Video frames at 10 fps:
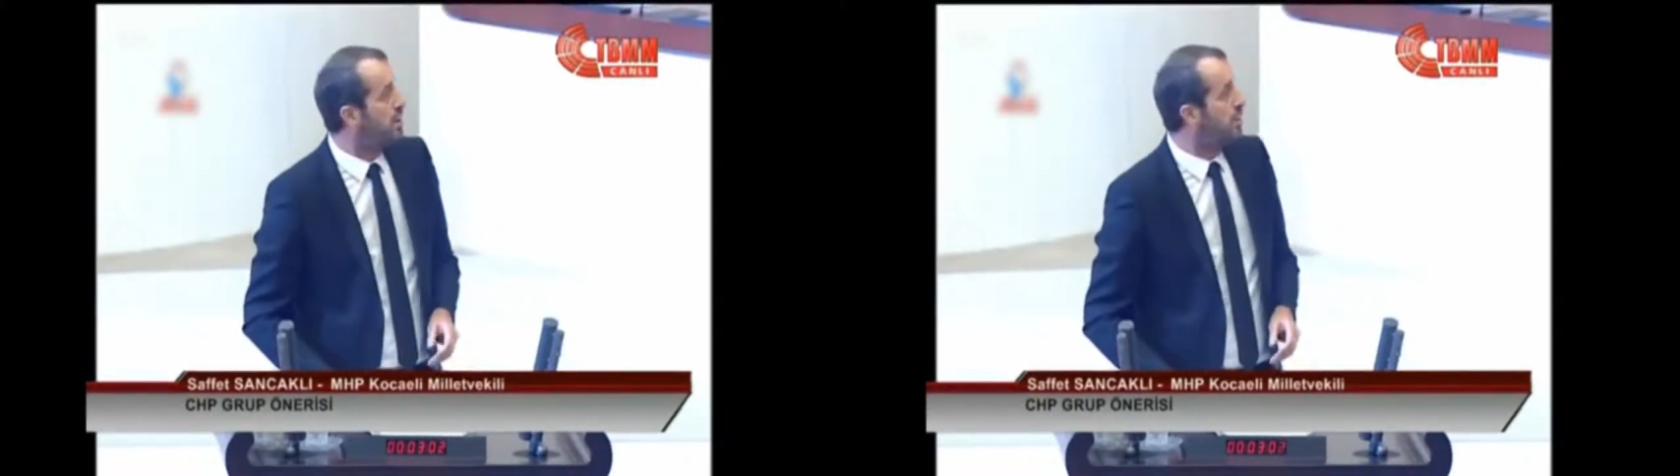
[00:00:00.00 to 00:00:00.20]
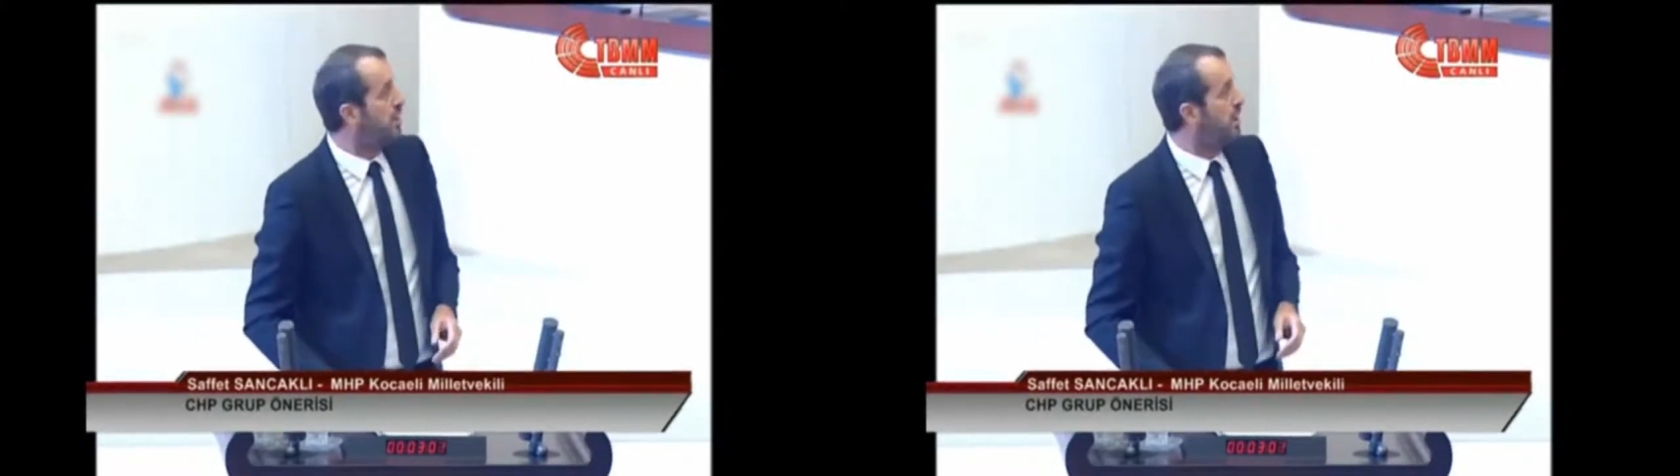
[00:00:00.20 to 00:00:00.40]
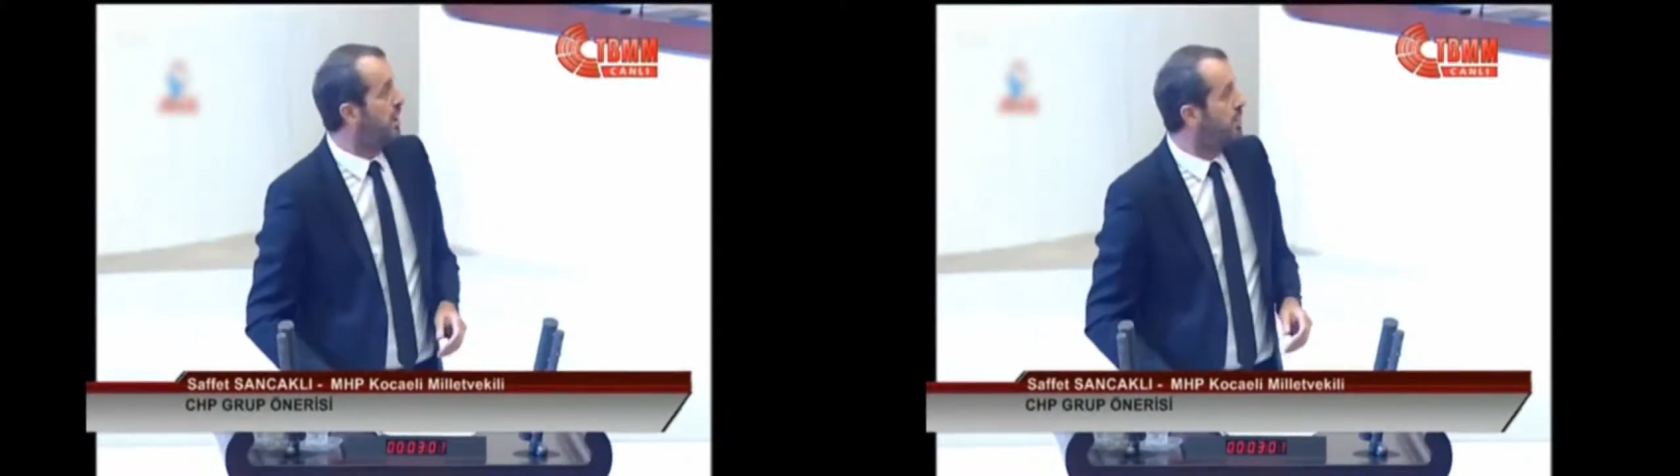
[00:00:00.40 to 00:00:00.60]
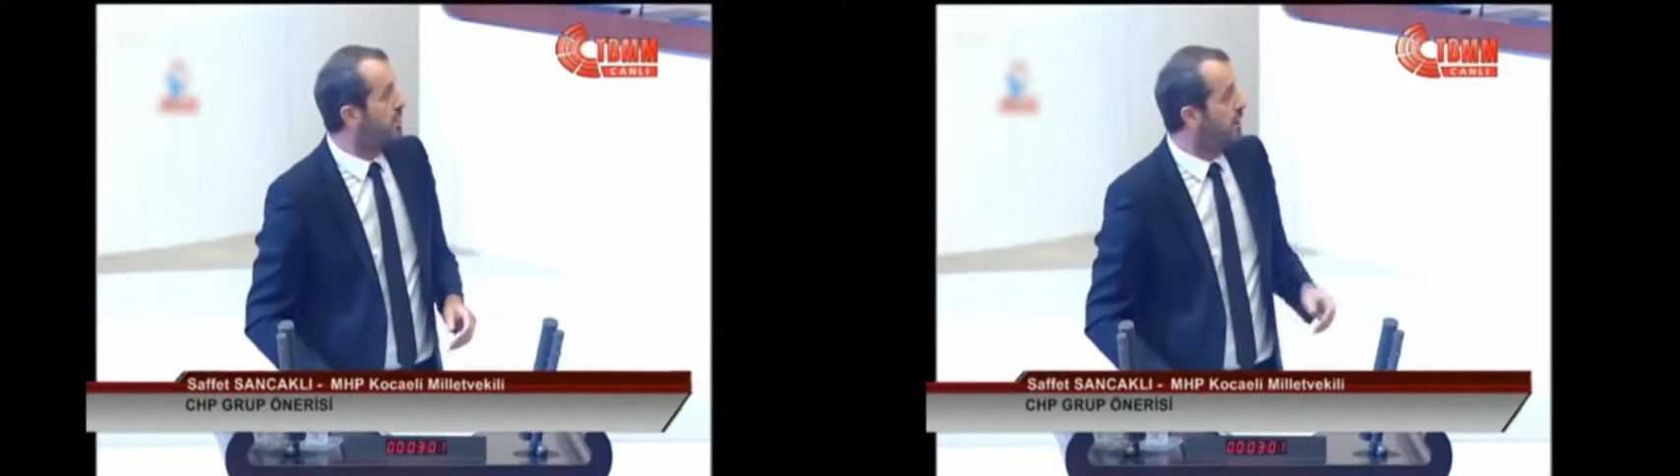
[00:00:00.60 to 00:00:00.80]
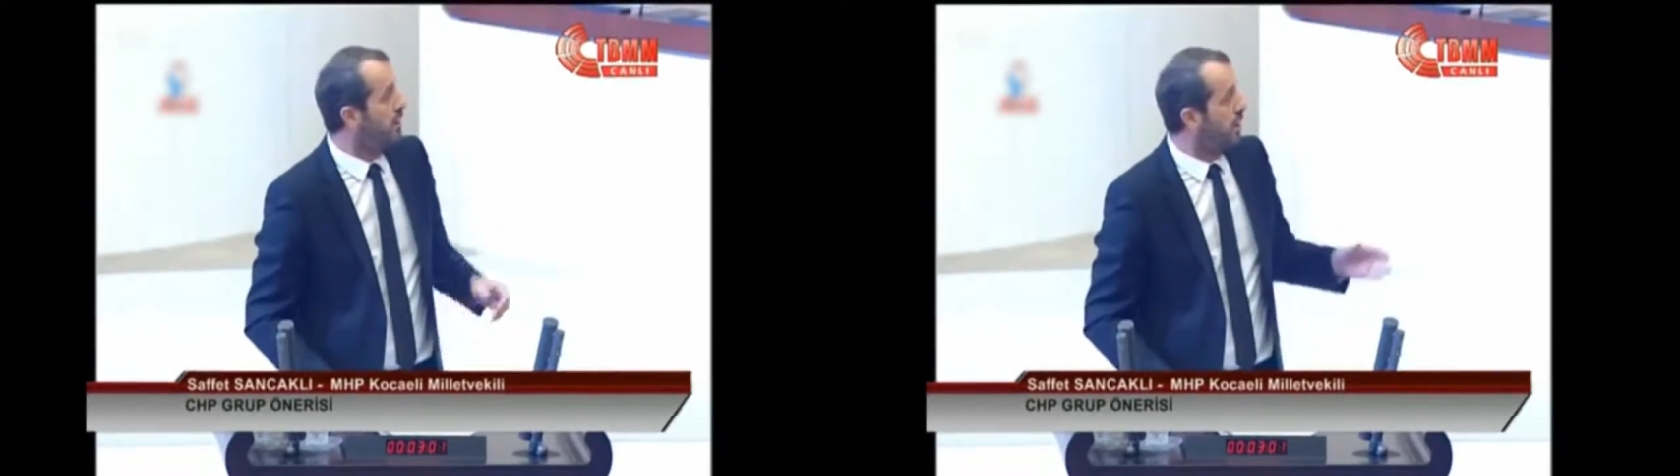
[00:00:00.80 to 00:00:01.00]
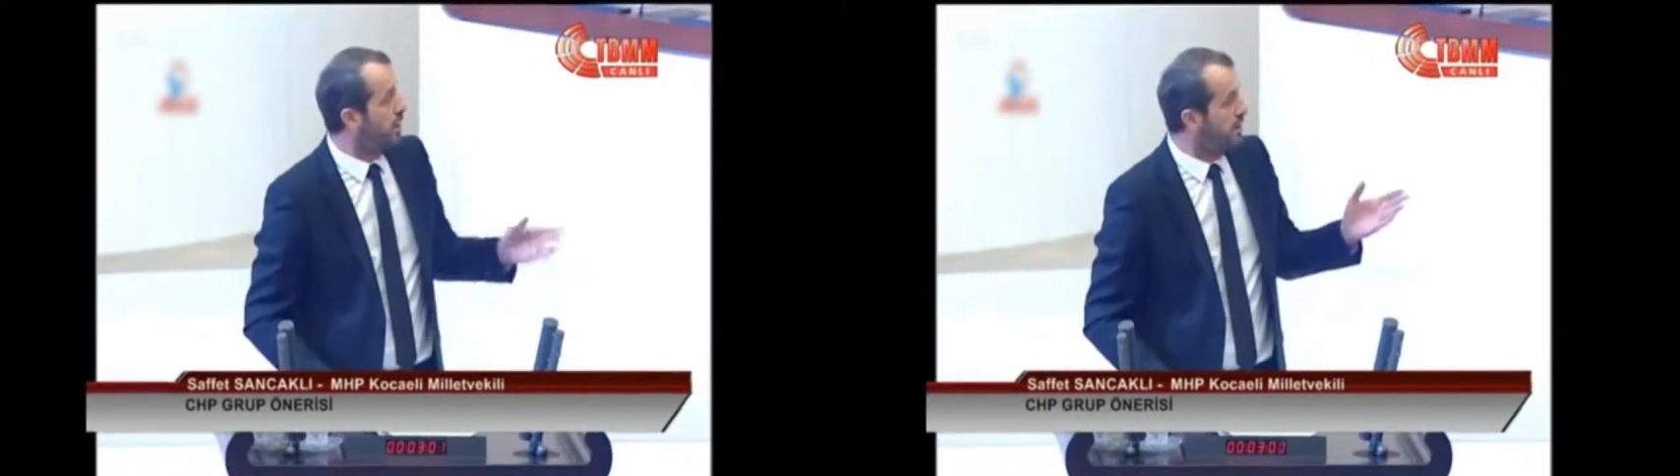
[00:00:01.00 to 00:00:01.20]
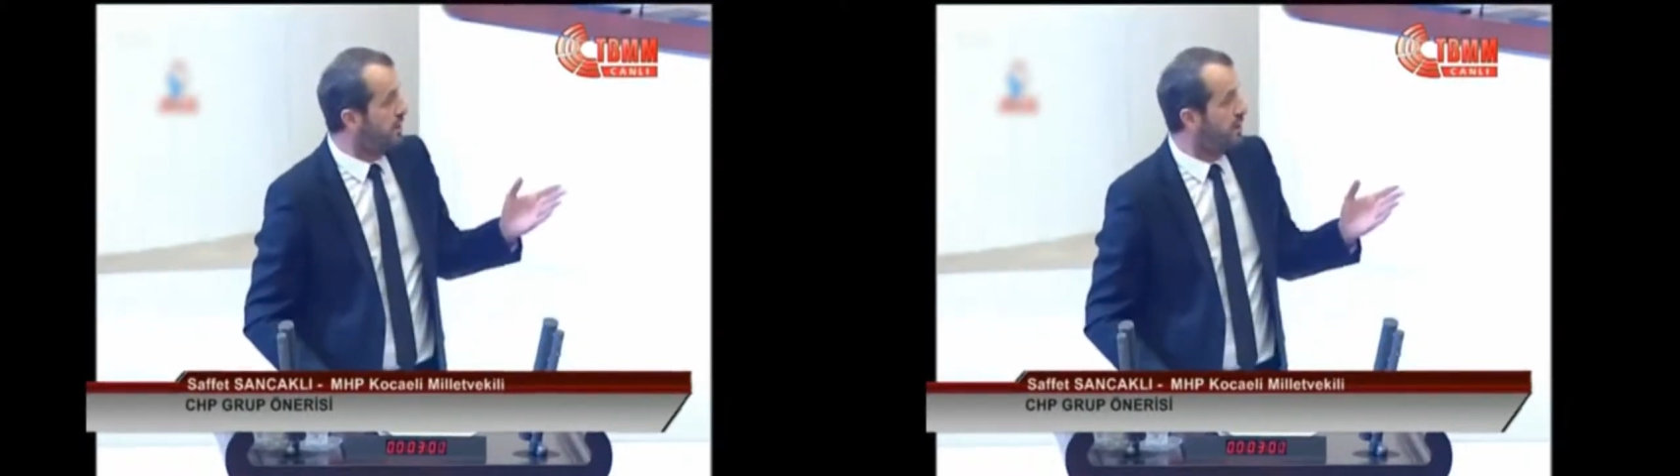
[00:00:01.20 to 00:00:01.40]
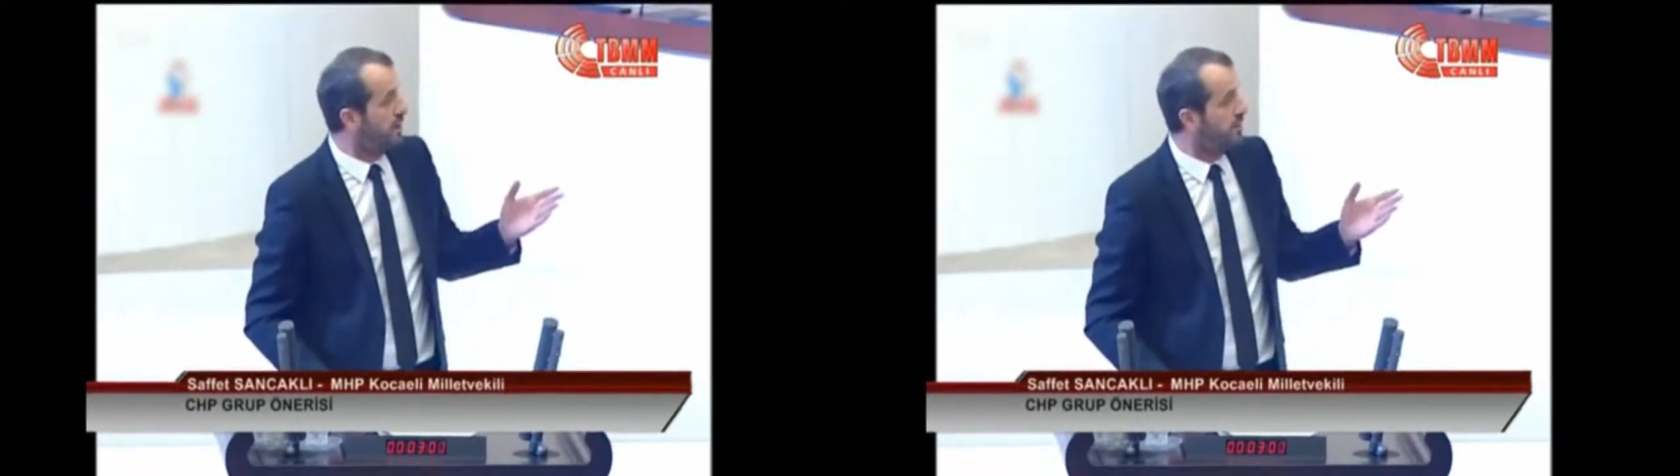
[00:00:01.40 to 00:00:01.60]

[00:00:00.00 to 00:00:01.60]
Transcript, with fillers: Hüseyin abi senin de öğrencin de.